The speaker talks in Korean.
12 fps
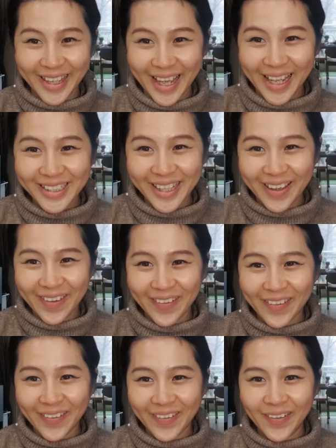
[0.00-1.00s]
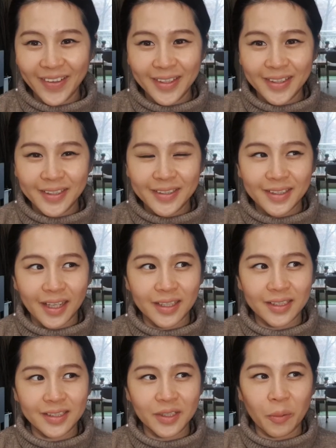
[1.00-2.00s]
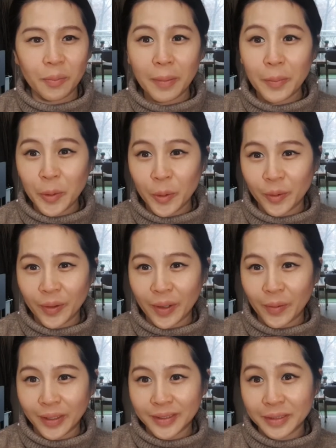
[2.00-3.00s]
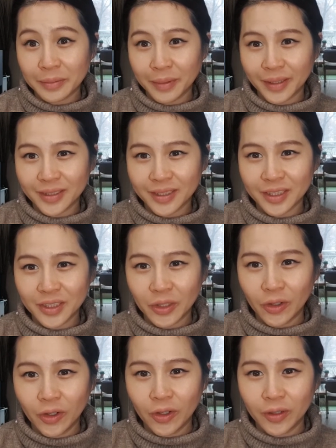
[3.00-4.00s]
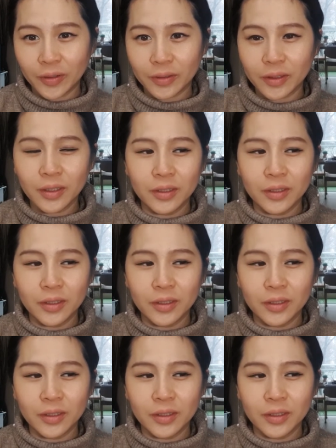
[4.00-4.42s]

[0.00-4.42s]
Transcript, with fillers: 안녕하세요. 다들 엄마표 영어에 관심 많으시죠?